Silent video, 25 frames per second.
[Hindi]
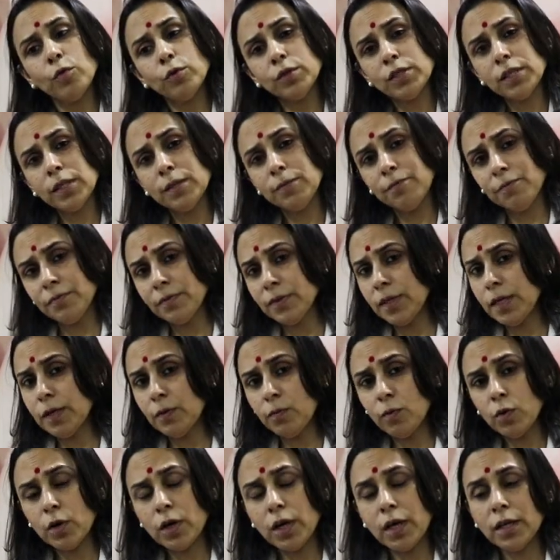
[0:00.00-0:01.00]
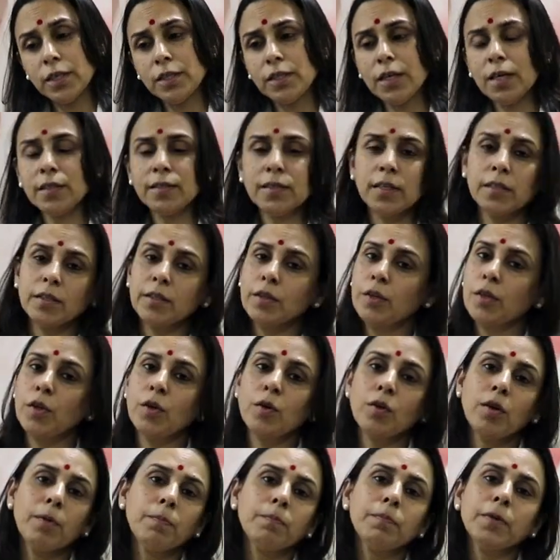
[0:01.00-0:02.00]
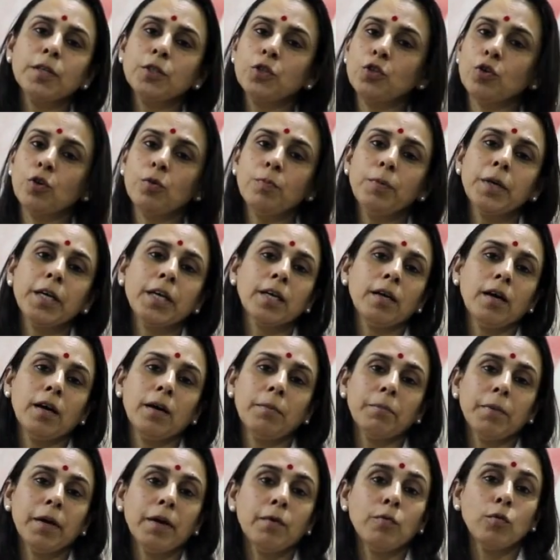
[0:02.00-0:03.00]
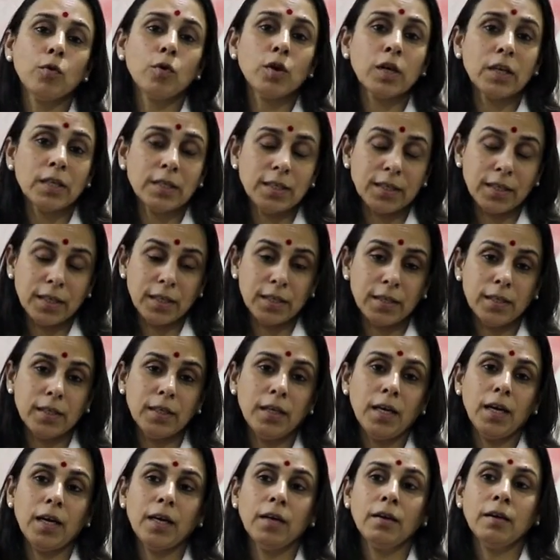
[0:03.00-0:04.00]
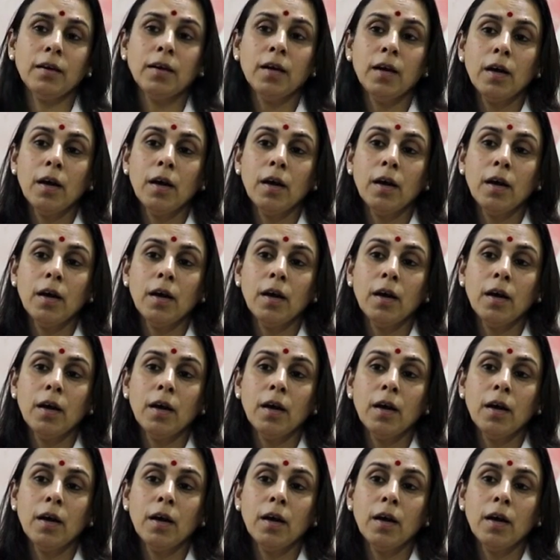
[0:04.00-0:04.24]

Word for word: उसी दिन वो घर जा सकती है और अपने जो भी काम है वो कर सकती है